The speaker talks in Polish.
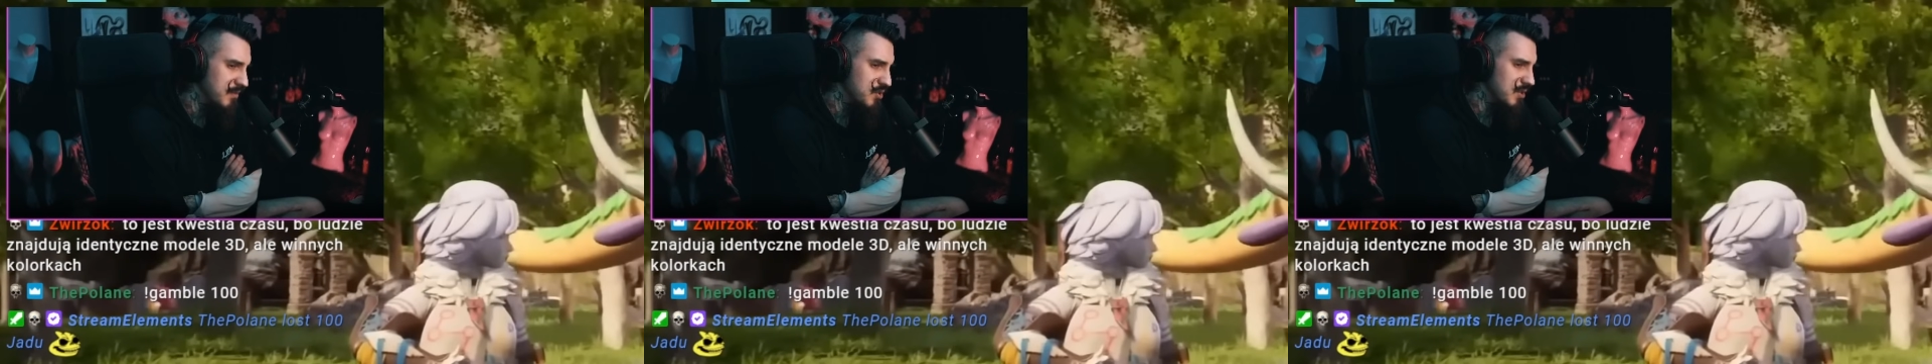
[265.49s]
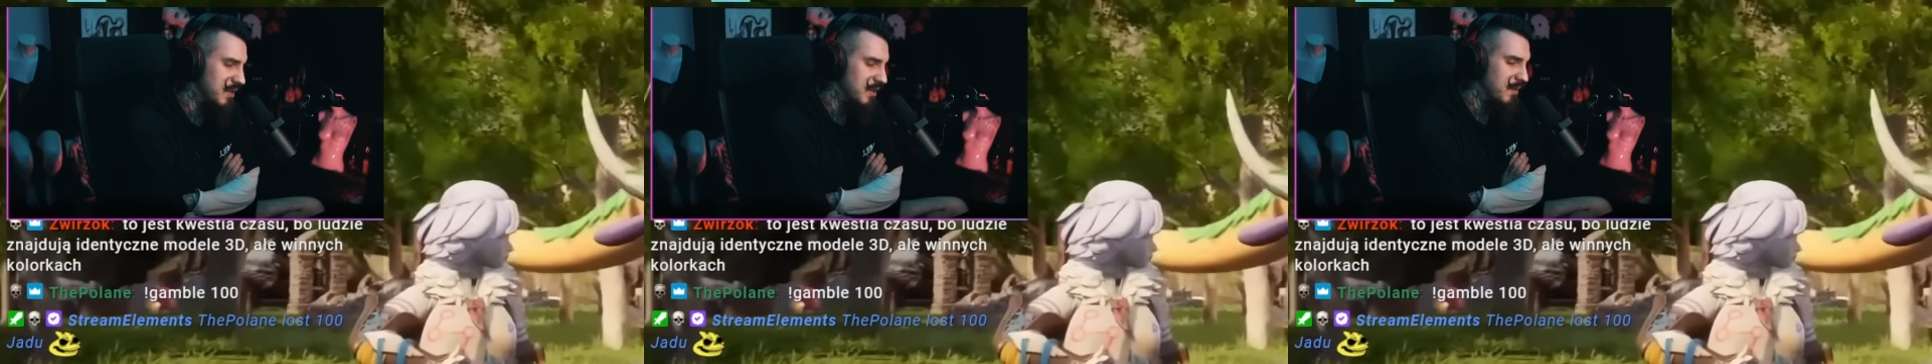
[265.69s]

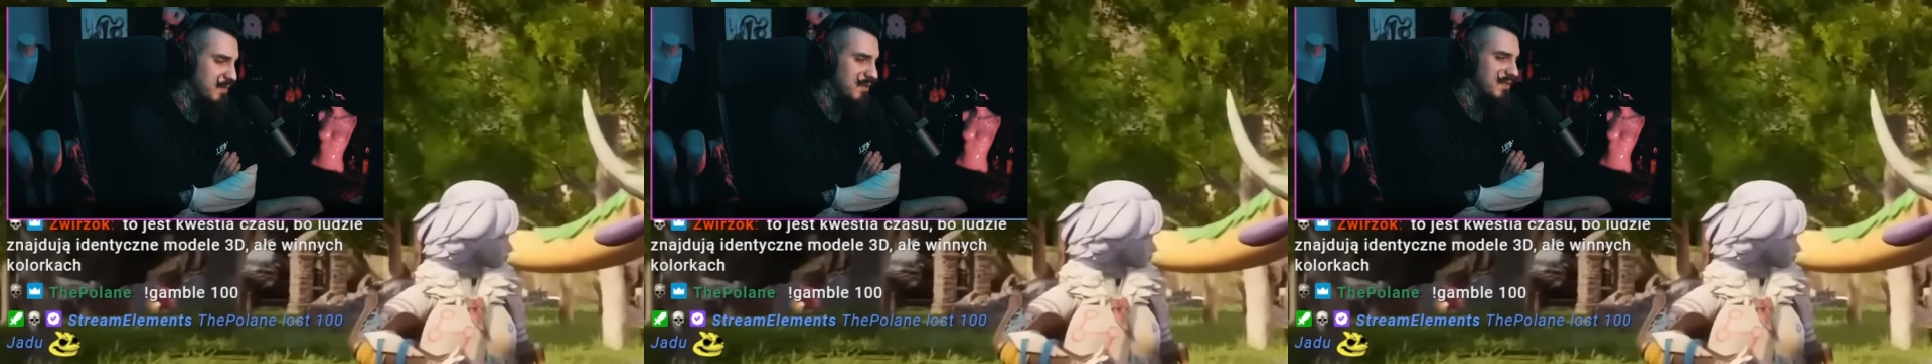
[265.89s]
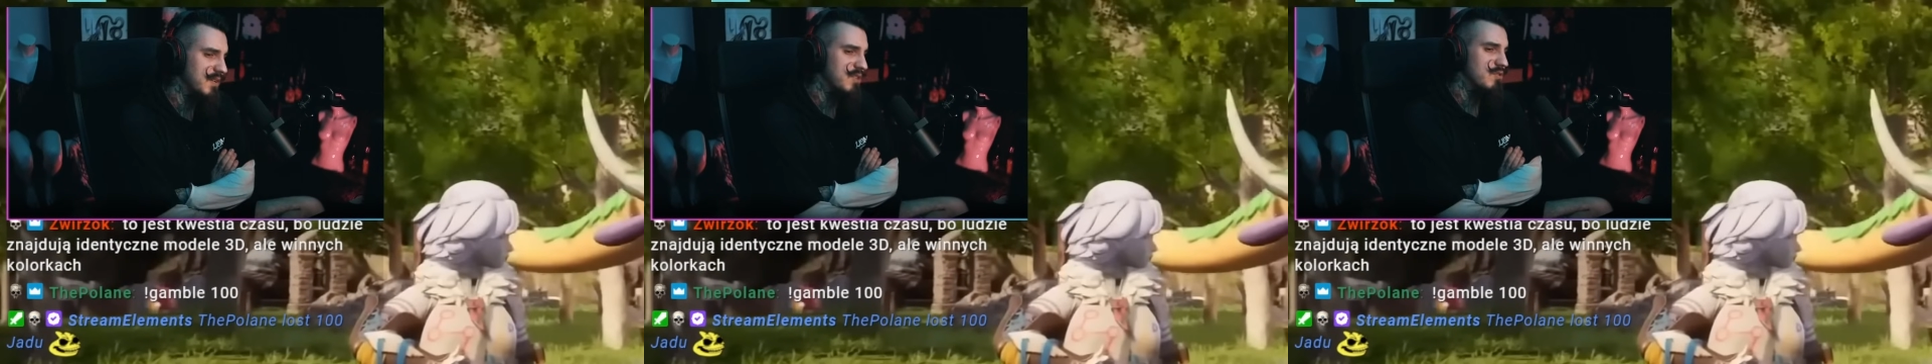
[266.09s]
czy nie
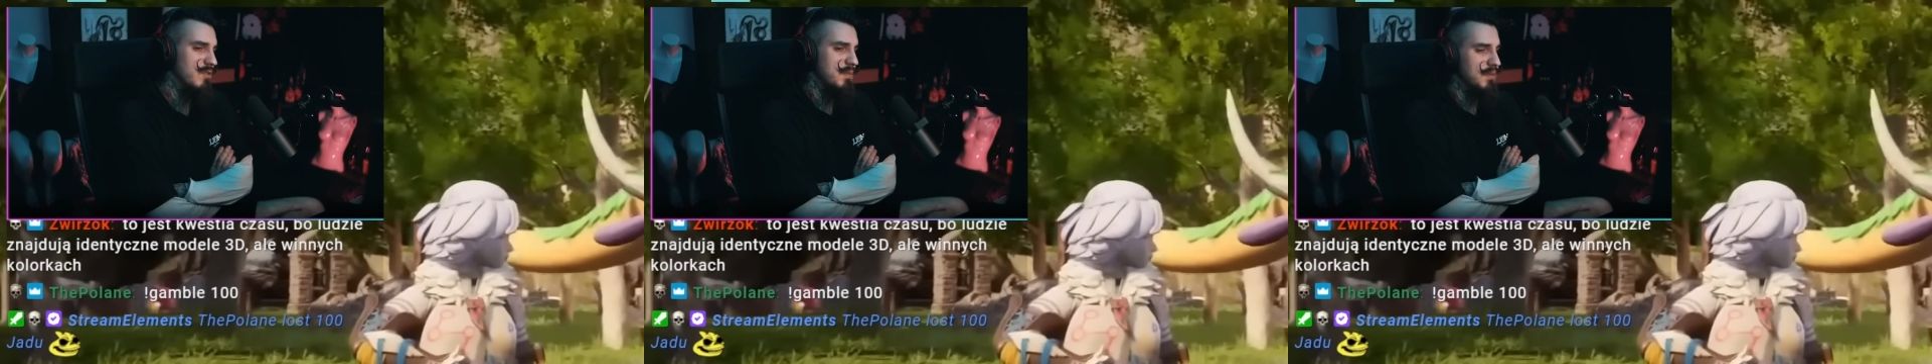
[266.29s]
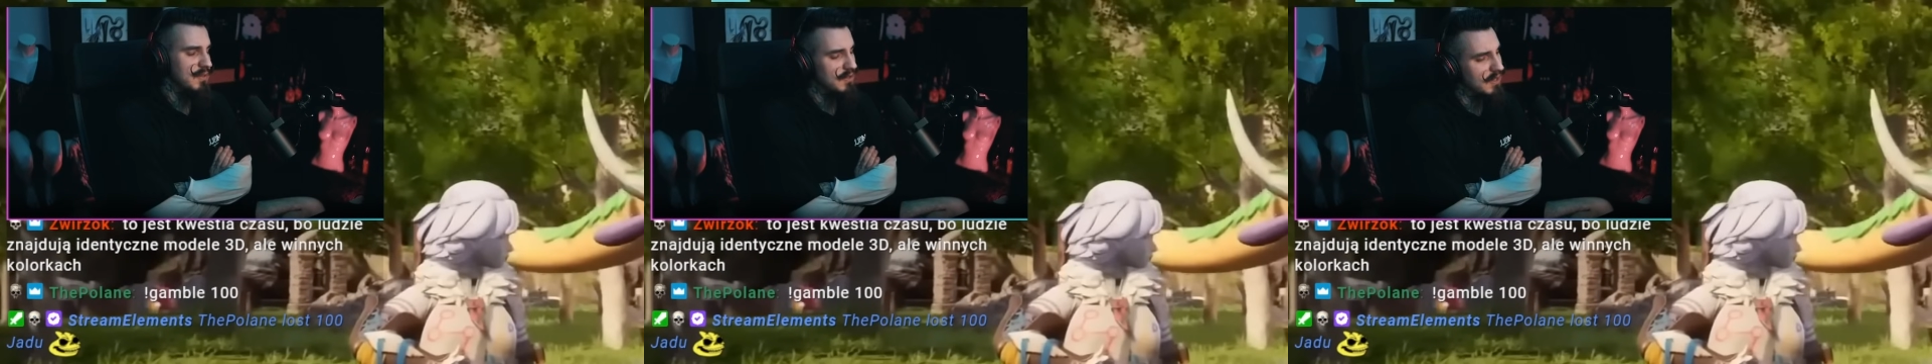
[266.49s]

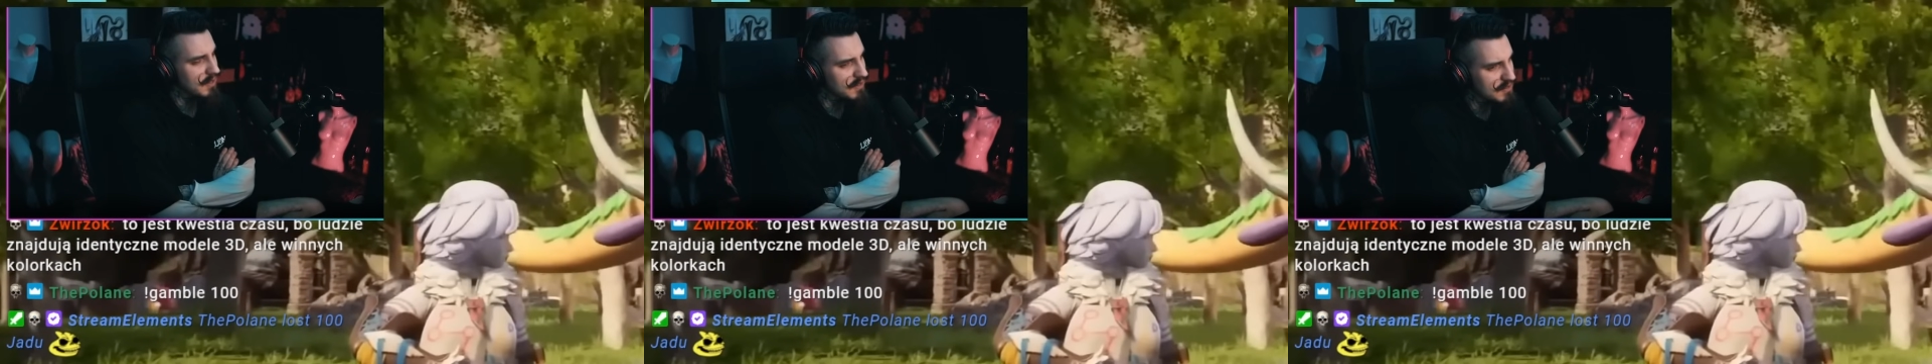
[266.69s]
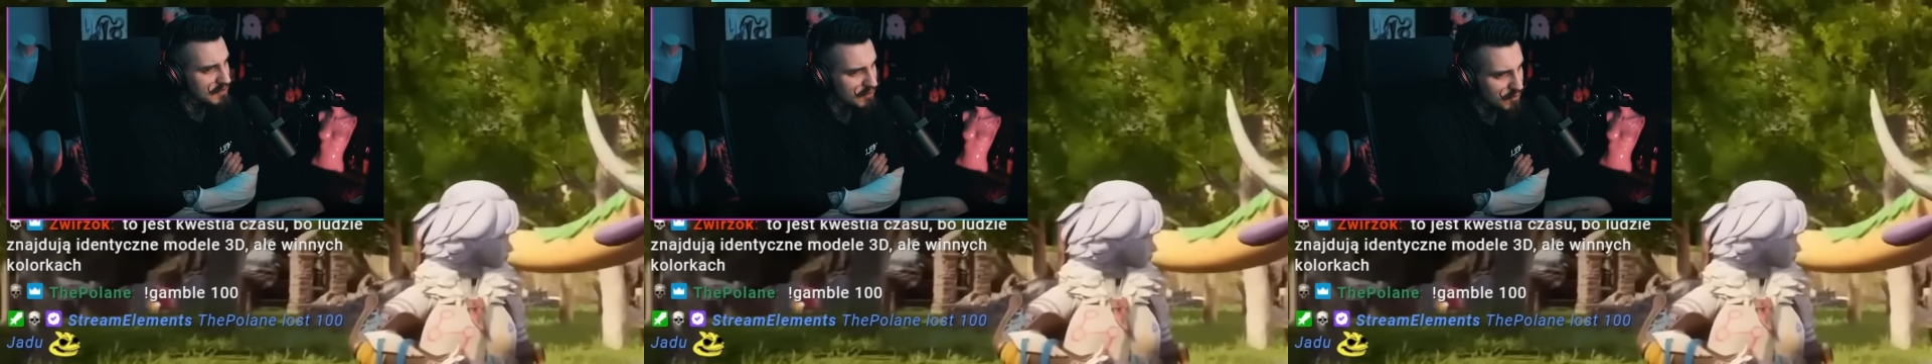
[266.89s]
doprowadziłoby do
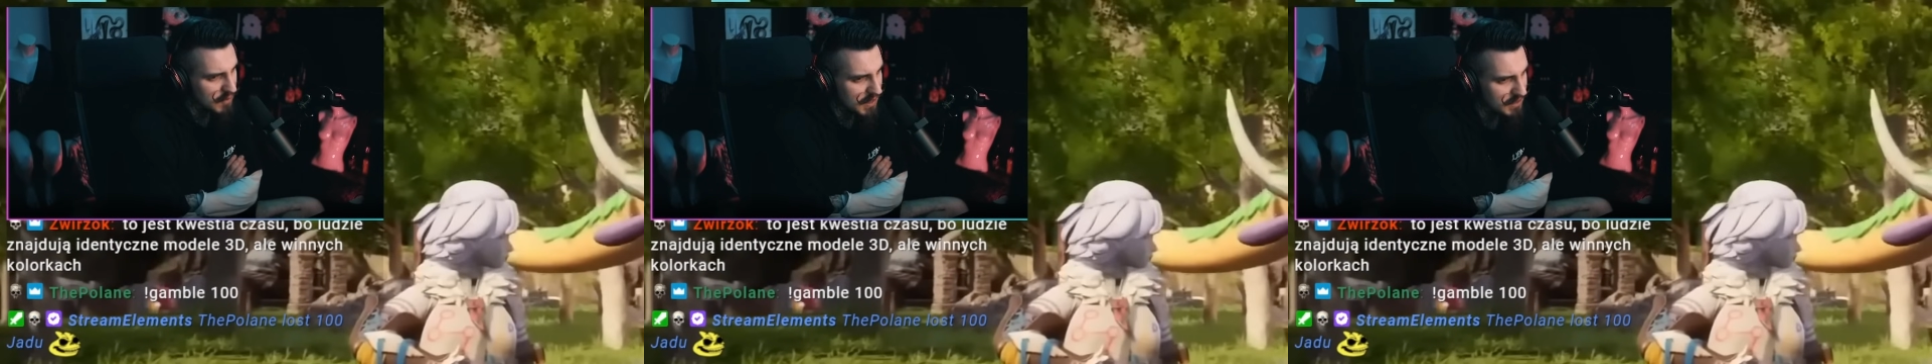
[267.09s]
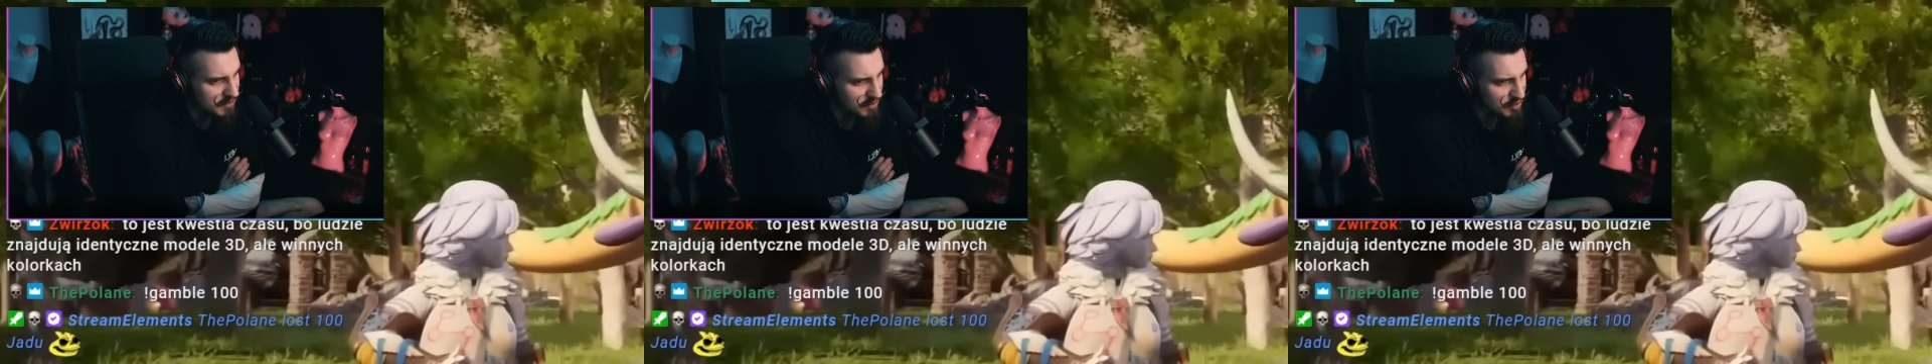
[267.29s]
takiej
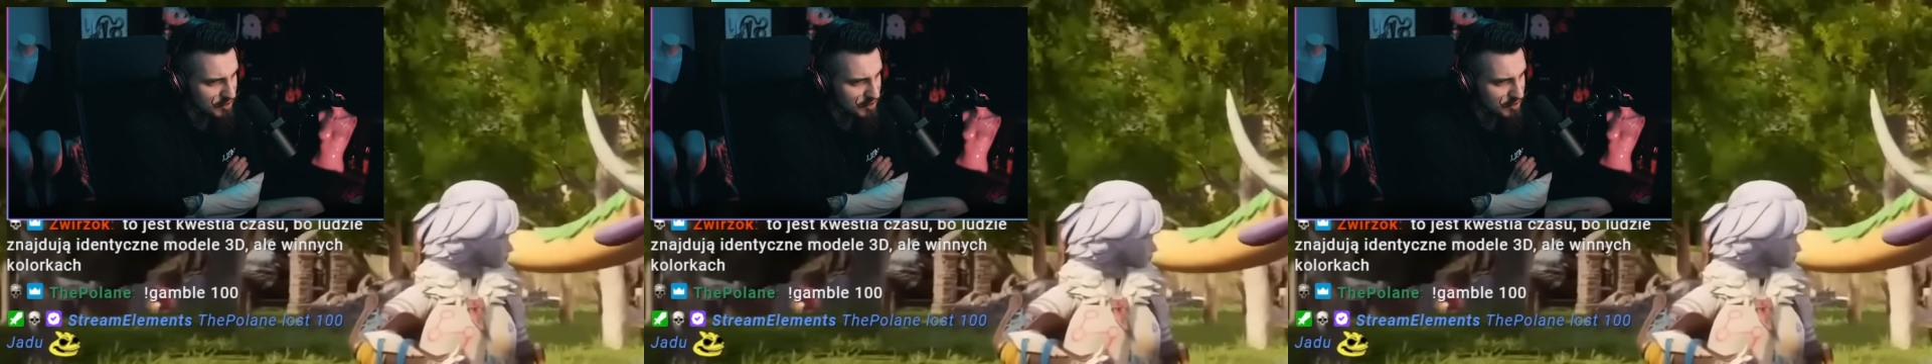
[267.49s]
sytuacji,